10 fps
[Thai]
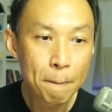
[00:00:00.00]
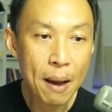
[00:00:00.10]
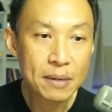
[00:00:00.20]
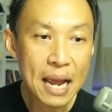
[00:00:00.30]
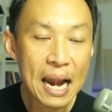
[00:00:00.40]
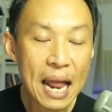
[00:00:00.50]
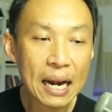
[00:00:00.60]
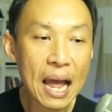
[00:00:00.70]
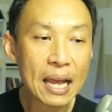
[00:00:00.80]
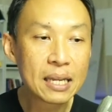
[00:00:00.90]
ปรับได้หลา
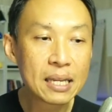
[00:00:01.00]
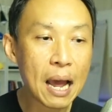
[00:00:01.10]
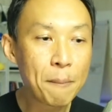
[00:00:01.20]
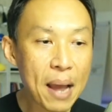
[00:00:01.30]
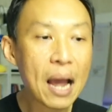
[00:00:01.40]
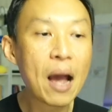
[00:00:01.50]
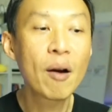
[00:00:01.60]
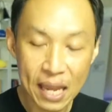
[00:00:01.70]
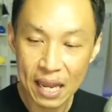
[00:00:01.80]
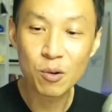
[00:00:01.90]
กหลายอย่างมาก
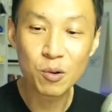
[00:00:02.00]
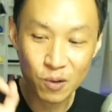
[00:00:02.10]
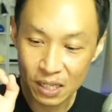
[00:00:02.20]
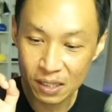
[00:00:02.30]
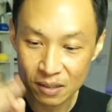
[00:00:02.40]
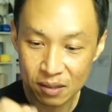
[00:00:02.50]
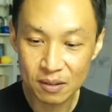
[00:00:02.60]
โอเคคุณโยทิน